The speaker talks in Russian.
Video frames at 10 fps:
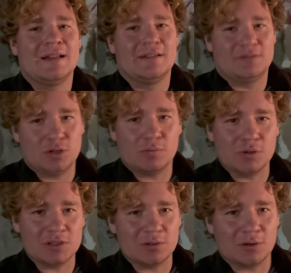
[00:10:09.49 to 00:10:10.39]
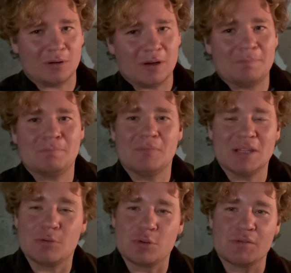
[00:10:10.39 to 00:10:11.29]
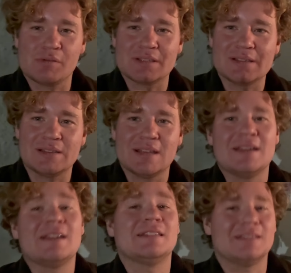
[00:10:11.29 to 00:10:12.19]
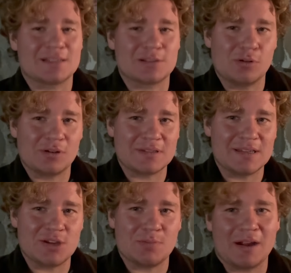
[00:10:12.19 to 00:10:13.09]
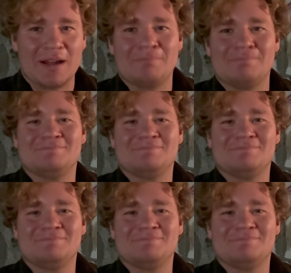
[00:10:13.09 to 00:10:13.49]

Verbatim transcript: Все будет здорово. Мы научим вас летать. До скорых встреч. Пока.